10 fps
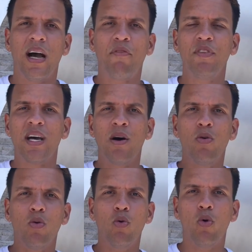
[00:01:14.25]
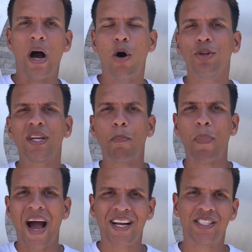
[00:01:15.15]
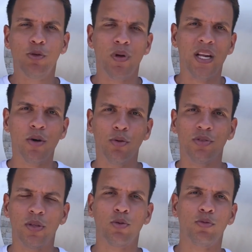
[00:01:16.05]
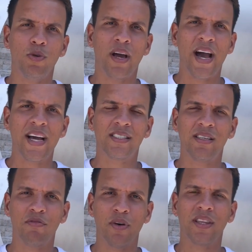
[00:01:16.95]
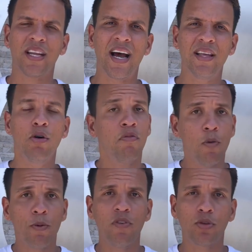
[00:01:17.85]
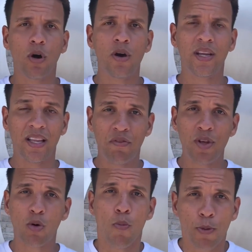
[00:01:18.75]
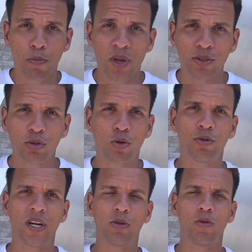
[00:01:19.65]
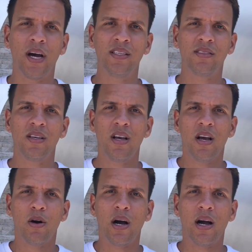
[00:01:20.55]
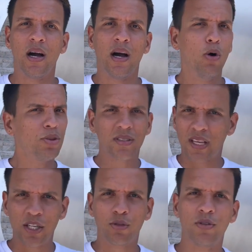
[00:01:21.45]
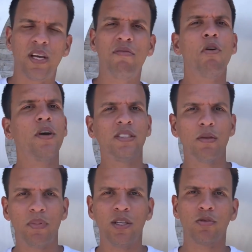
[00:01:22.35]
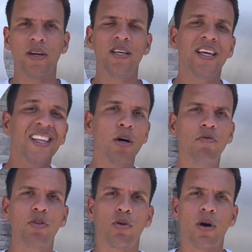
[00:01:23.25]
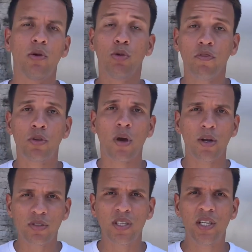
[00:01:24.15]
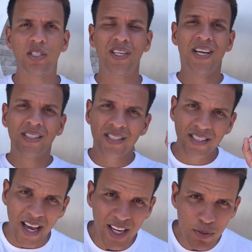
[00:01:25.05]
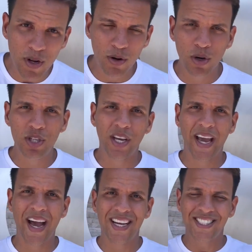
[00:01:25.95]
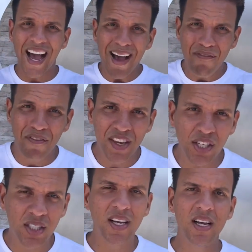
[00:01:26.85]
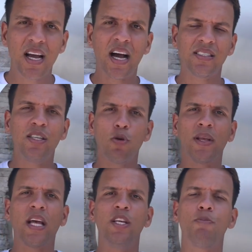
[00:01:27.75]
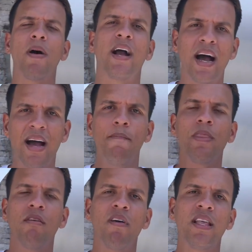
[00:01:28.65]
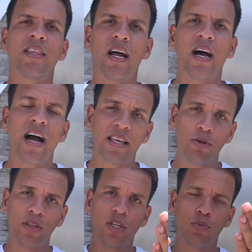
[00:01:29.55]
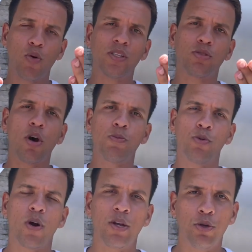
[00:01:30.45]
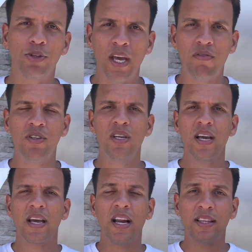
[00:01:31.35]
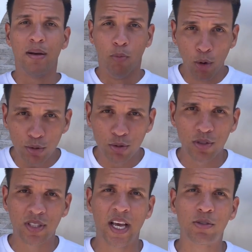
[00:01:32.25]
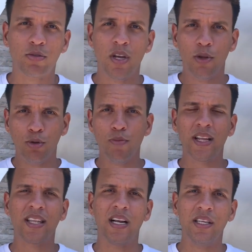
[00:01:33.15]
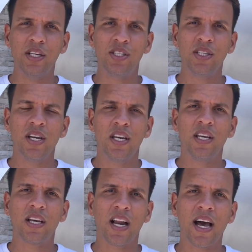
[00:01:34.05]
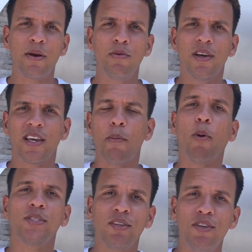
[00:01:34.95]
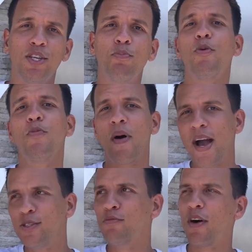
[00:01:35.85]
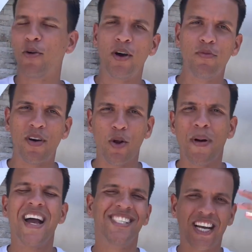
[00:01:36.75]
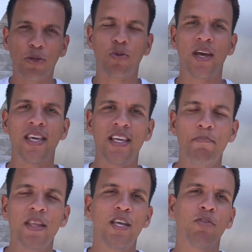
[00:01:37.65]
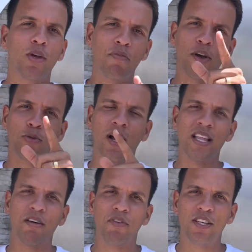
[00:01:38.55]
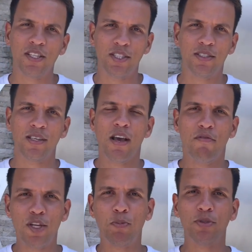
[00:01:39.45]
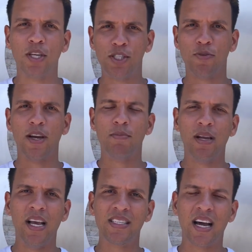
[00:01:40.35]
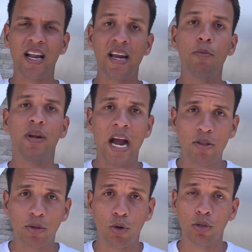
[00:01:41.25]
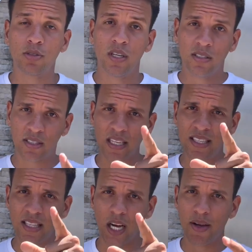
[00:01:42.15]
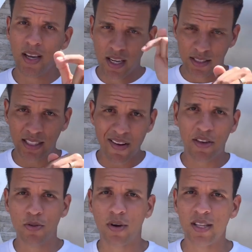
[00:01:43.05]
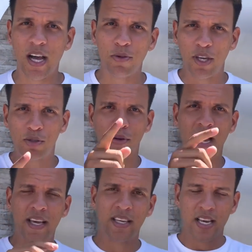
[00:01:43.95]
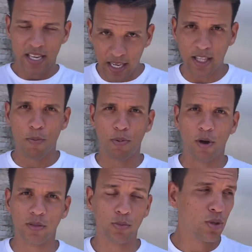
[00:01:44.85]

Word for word: Afinal, o, a outra parte, 1 milhão e 200 mil reais que vão entrar, não vão para o Vitória, devido a compromissos contratuais ah, outras questões aí vão receber isso aí, que não Vitória. O do Vitória é o seguinte: 6 milhões de reais à vista, assim que o metalista pagar, vai entrar. Aqui eu desejo boa sorte para o jogador David, que ele tenha muito sucesso no Metalist e, claro, que ele possa ser vendido por mais um valor ainda, um valor mais alto ainda, e Vitória faturar lá na frente esses 20% aí. Beleza, galera? Obrigado a todos. Não se esqueça não, hein? Se inscreve aqui no canal, deixa o like e até o próximo.